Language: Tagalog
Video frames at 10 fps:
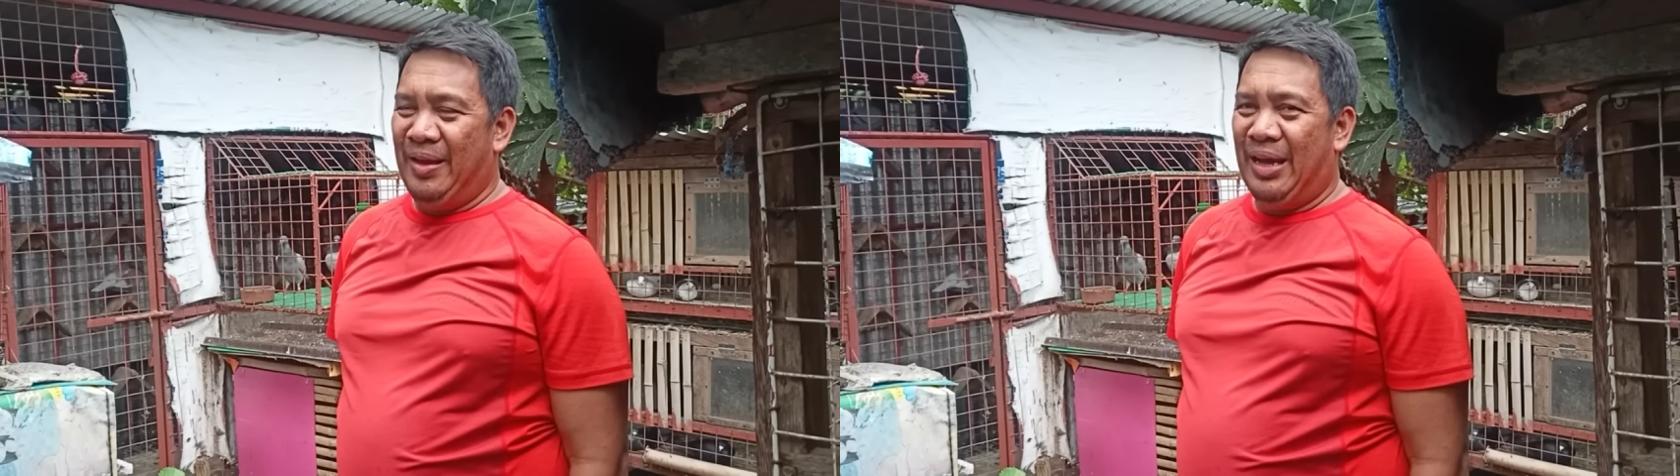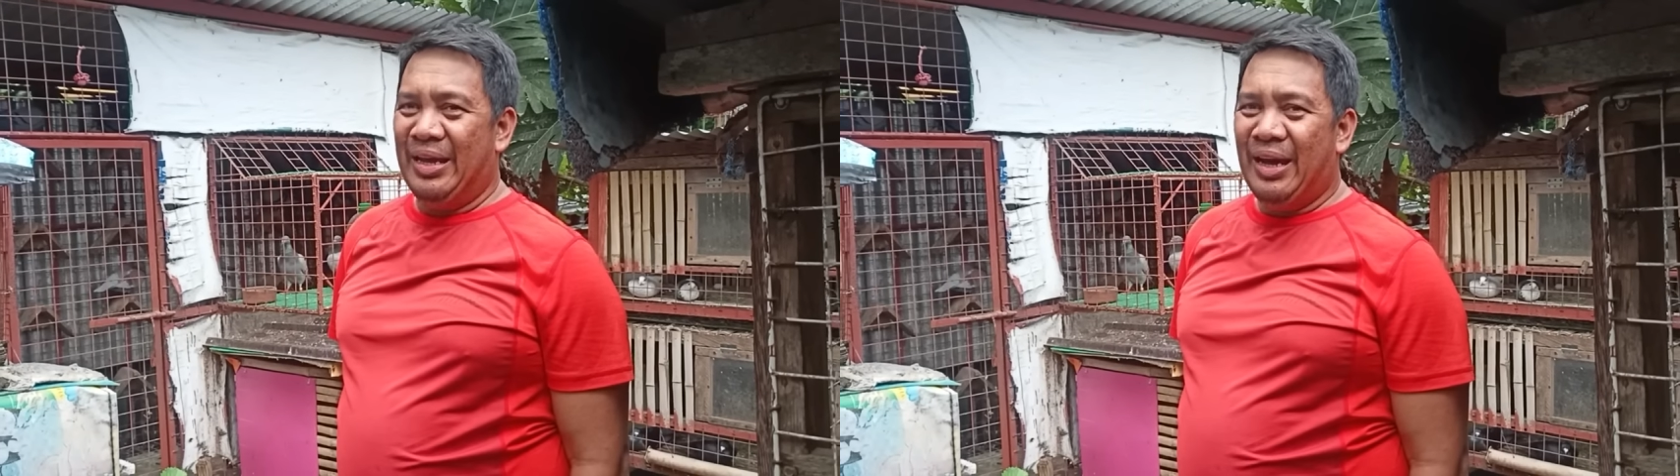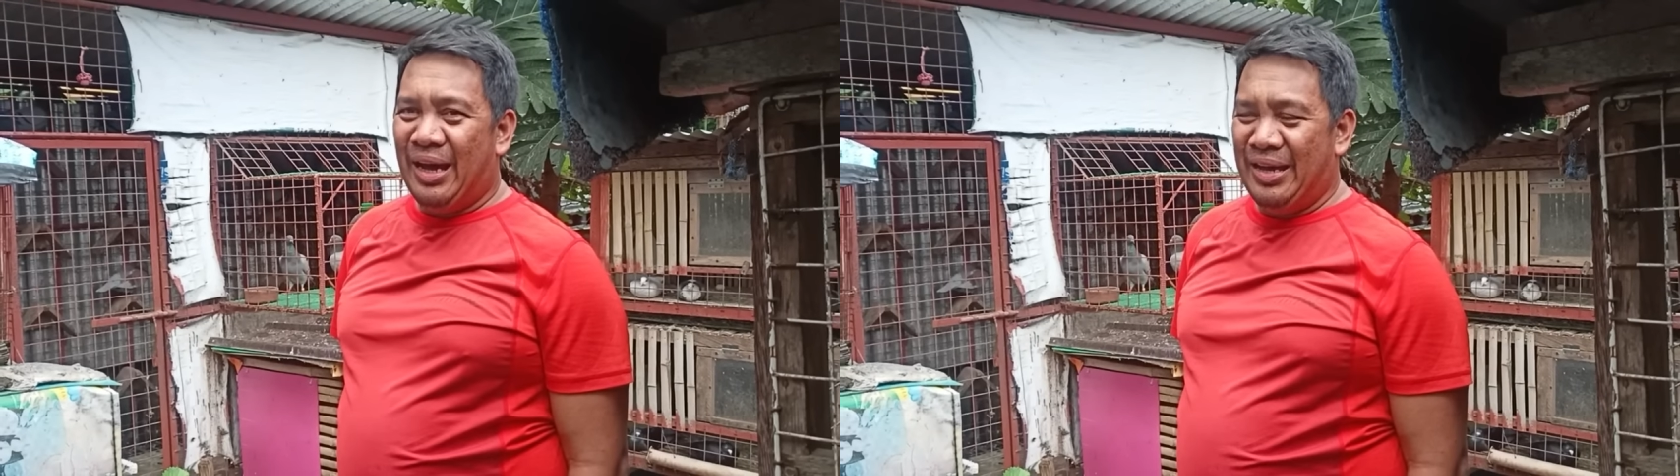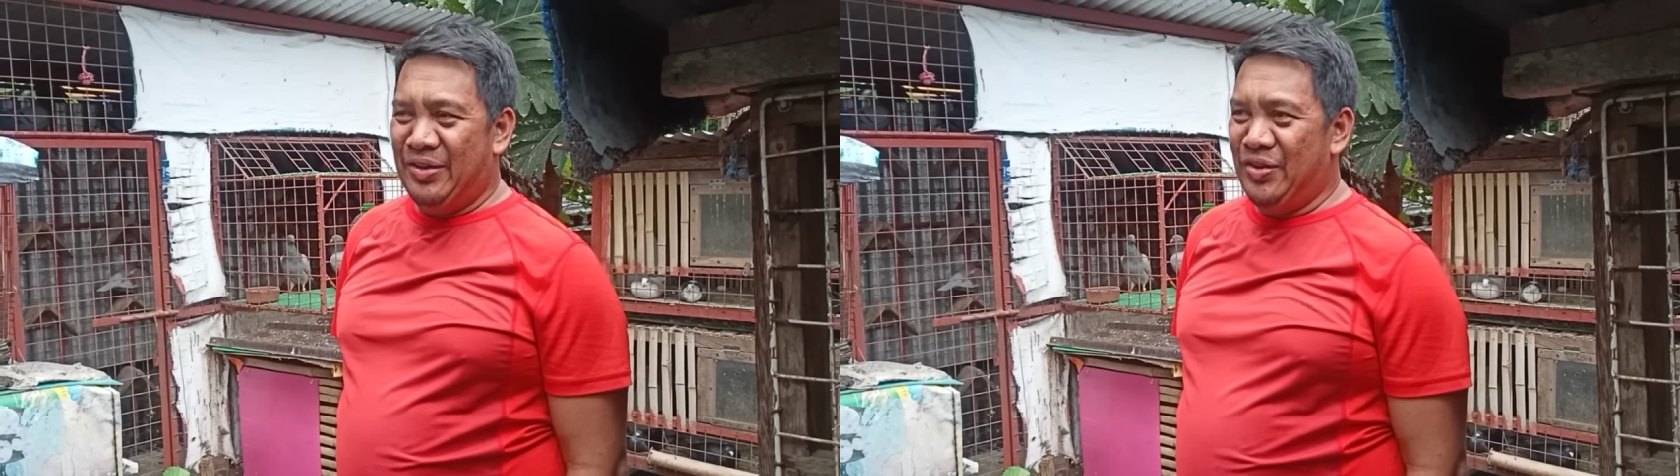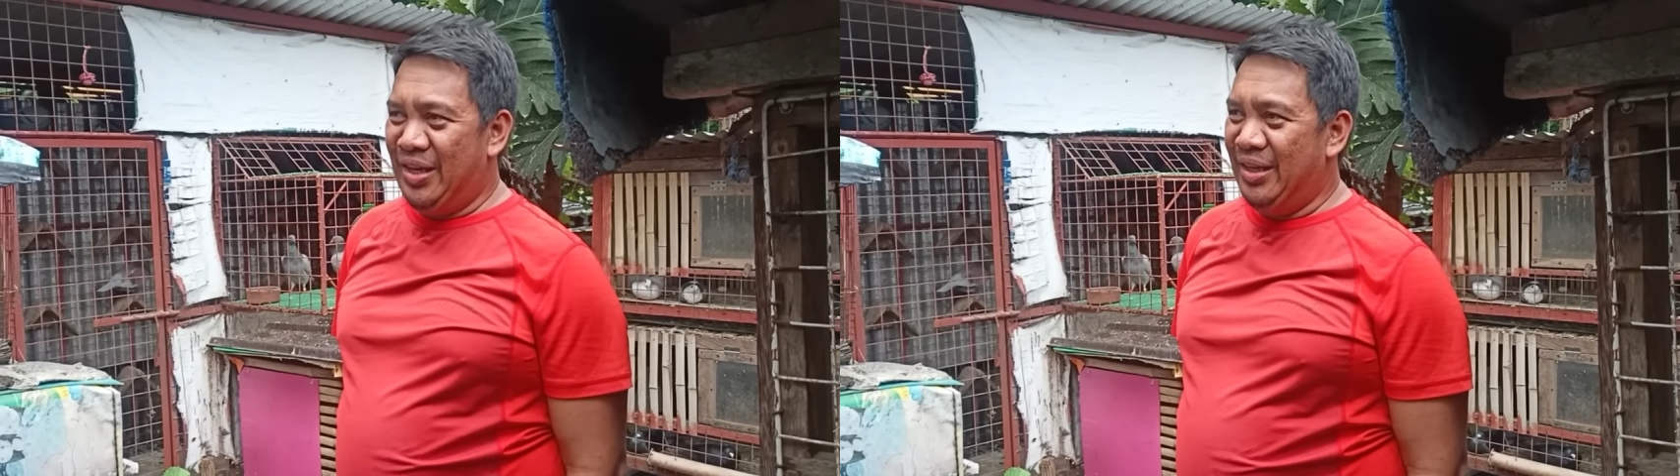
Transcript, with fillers: Kayang-kaya niya